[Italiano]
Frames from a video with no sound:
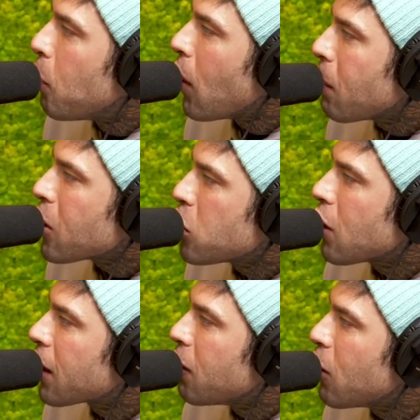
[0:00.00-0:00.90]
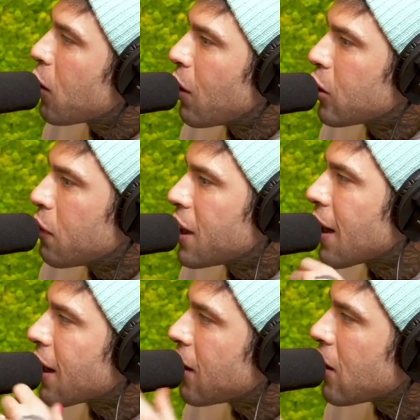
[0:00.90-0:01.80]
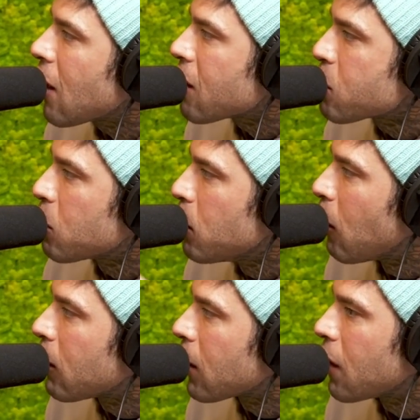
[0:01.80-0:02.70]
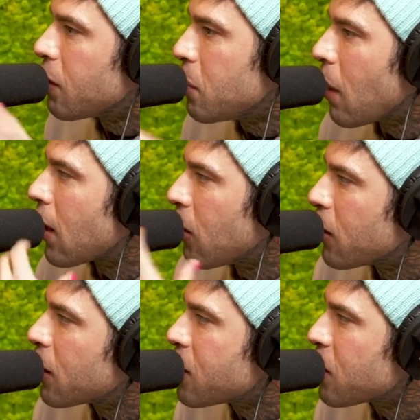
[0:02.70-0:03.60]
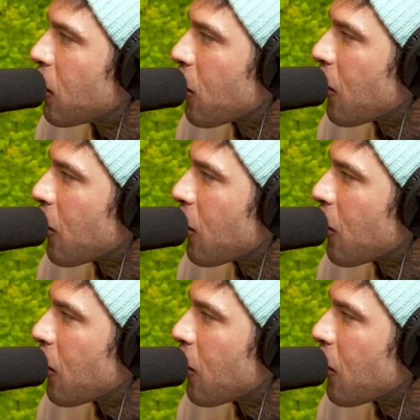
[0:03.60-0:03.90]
po' immagino anche voi quando vi cagate il cazzo ogni volta che vi parlano di Cristiano